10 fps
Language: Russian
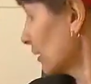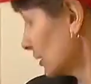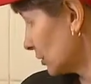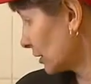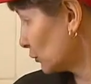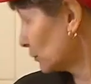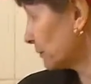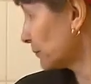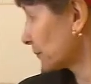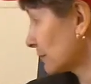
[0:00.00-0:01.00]
Интервью.
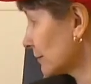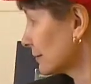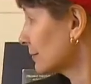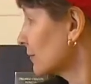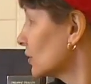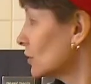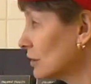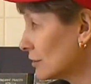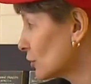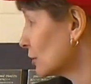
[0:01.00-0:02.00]
Никакого
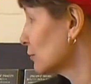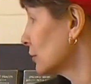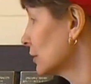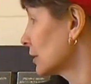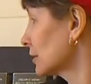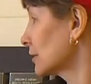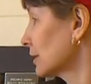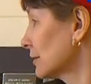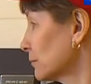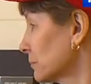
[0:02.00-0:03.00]
ничего не
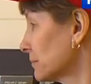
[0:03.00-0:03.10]
рассказывал.